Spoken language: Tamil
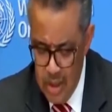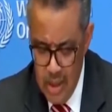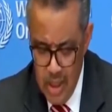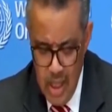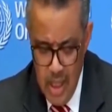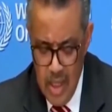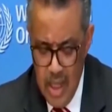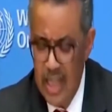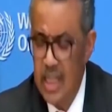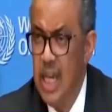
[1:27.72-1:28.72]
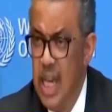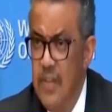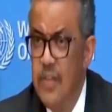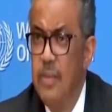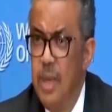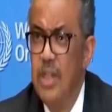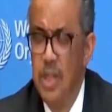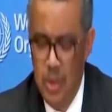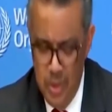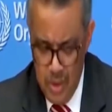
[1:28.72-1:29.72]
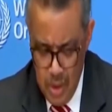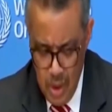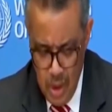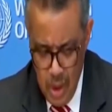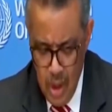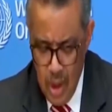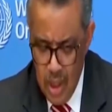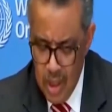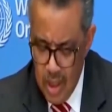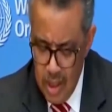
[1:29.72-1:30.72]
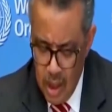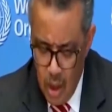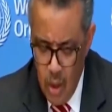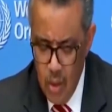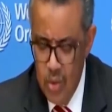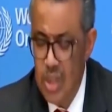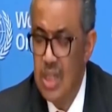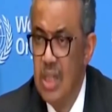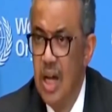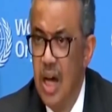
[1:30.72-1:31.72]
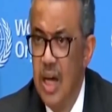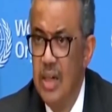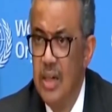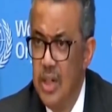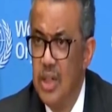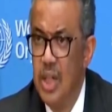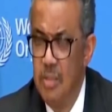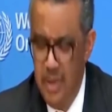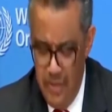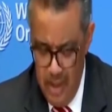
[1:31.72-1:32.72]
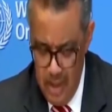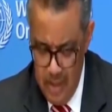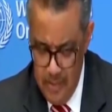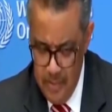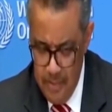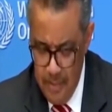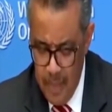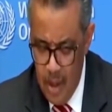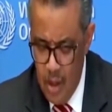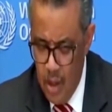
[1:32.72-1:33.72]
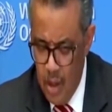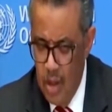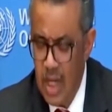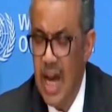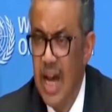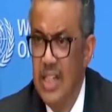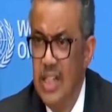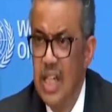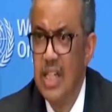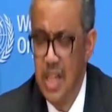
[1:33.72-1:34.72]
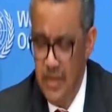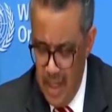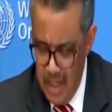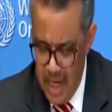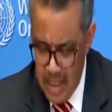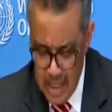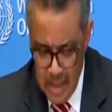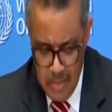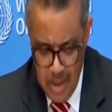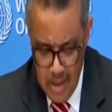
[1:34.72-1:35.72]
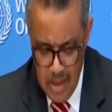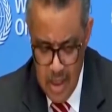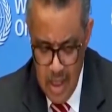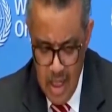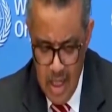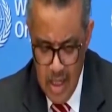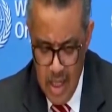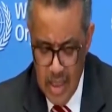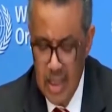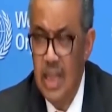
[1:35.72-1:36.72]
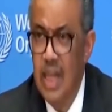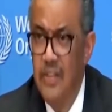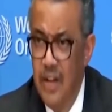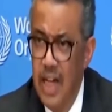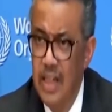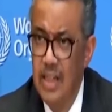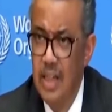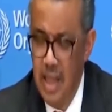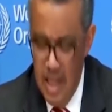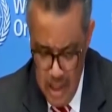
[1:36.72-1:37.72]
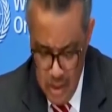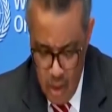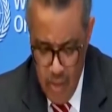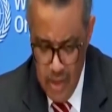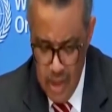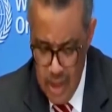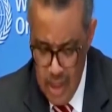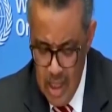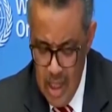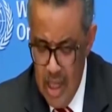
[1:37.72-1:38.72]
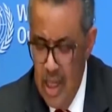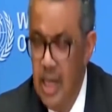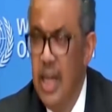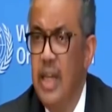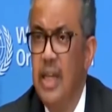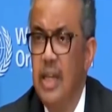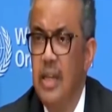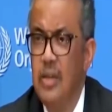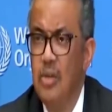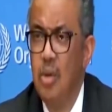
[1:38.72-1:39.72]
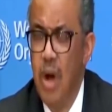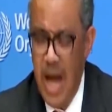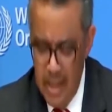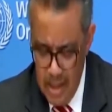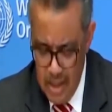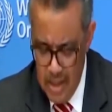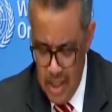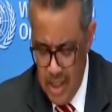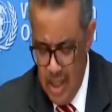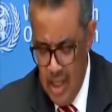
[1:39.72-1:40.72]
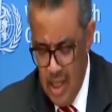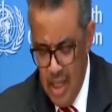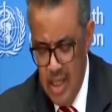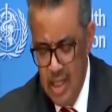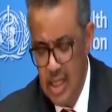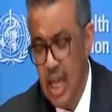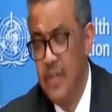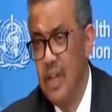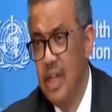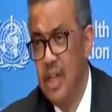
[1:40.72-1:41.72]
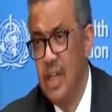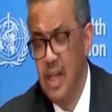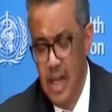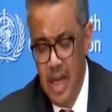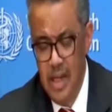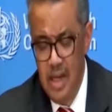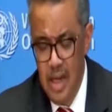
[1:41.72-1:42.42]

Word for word: அதிகபட்சமாக கேரளாவில் இருபத்தி ரெண்டு பேரும் மகாராஷ்டிராவில் பத்தொன்பது பேரும் ஹரியானாவில் பதினைந்து பேரும் டில்லியில் ஏழு பேரும் லடாக் மற்றும் ராஜஸ்தானில் தலா மூன்று பேரும்